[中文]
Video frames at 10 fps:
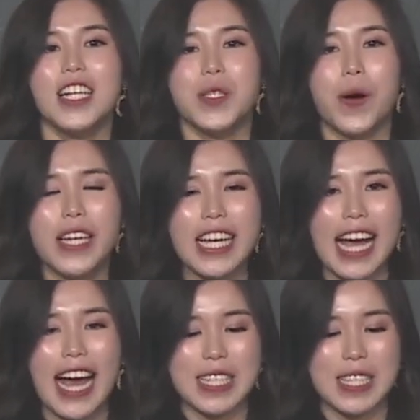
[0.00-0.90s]
从一
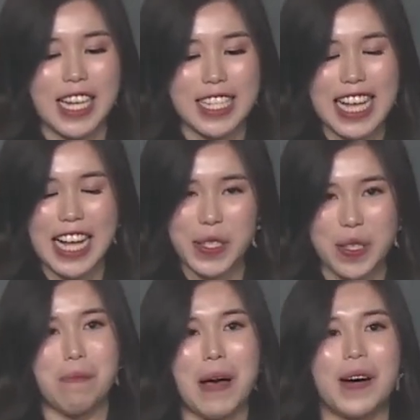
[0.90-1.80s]
开始的三
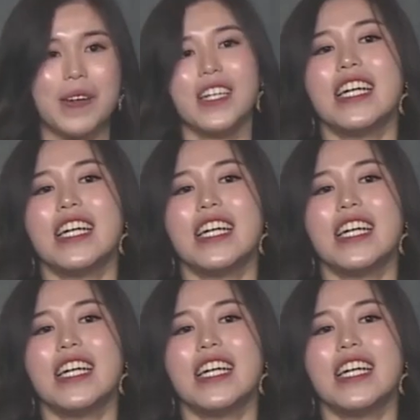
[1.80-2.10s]
十包